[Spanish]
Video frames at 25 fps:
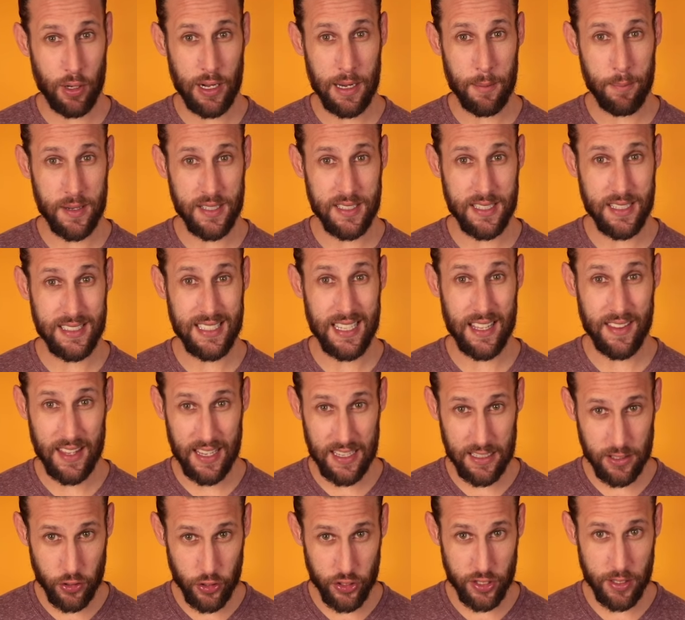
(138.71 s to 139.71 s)
por la presencia
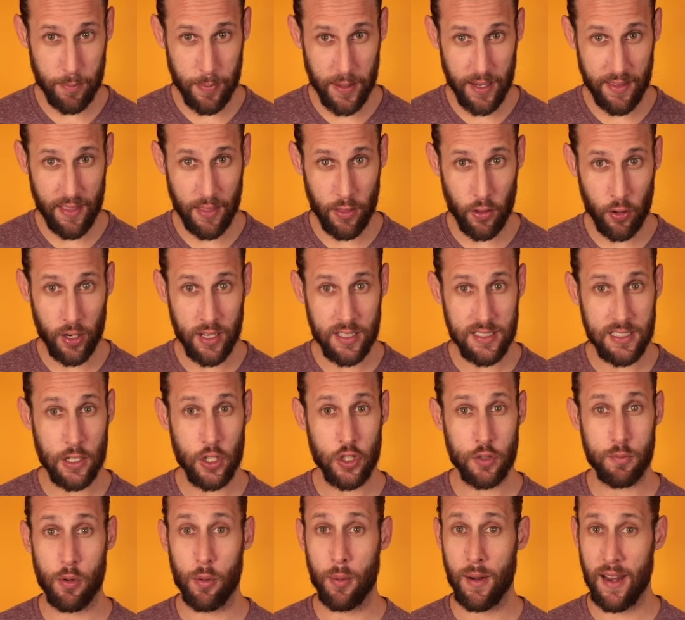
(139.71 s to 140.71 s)
de estos depredadores en
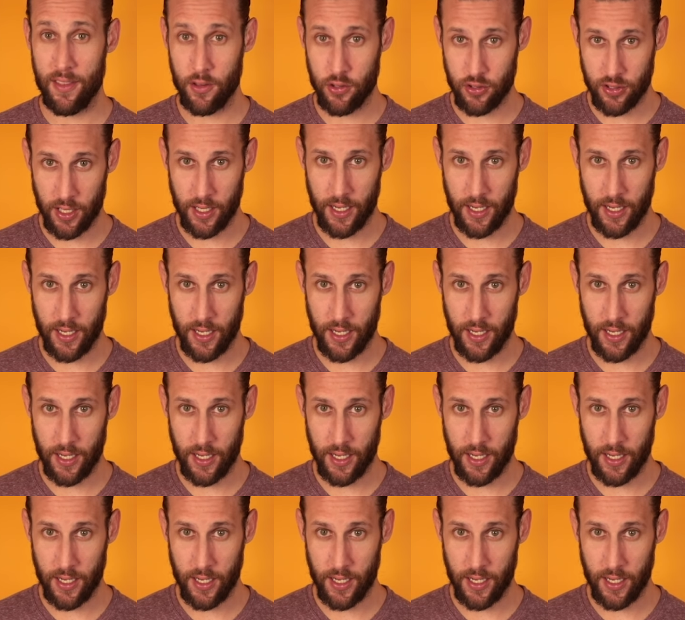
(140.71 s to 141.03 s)
los poblados